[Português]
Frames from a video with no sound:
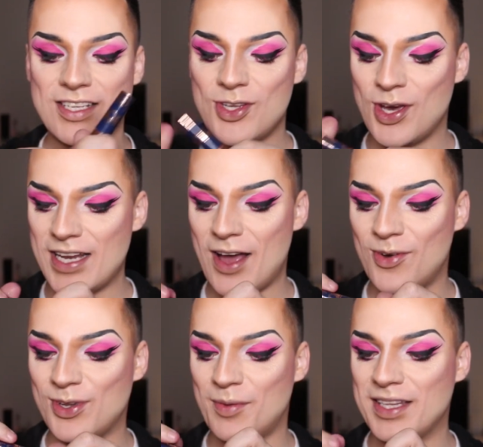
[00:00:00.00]

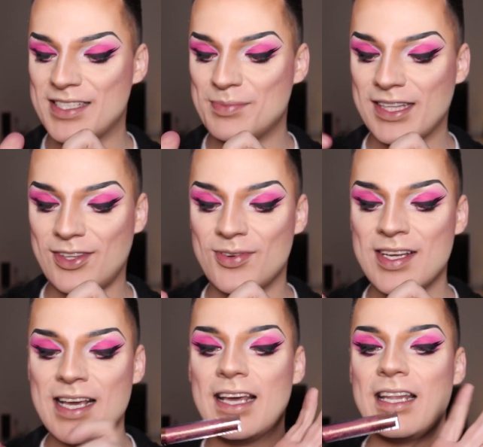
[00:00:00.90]
nacional o nome desse batom.
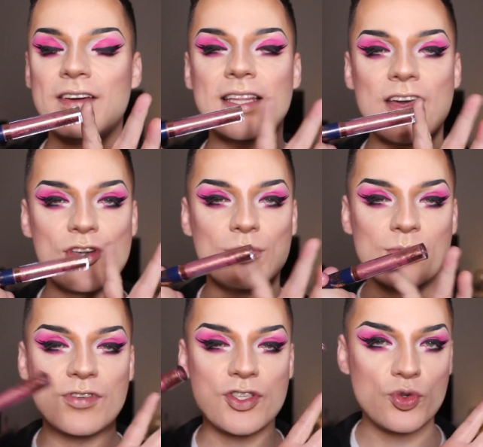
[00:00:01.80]
Na verdade, é
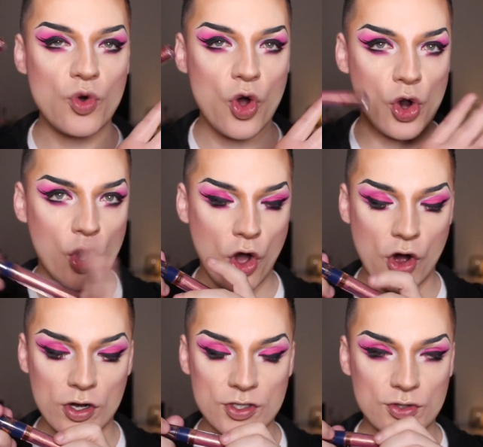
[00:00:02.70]
como se fosse um
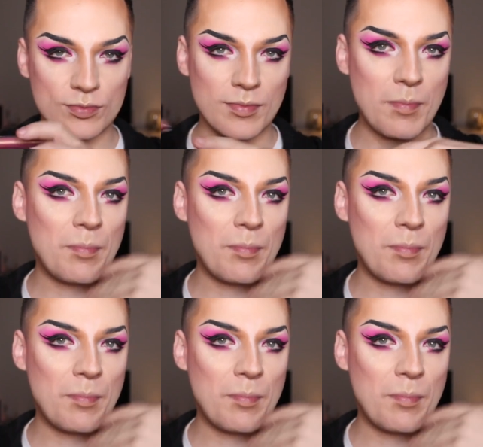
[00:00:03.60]
gloss, um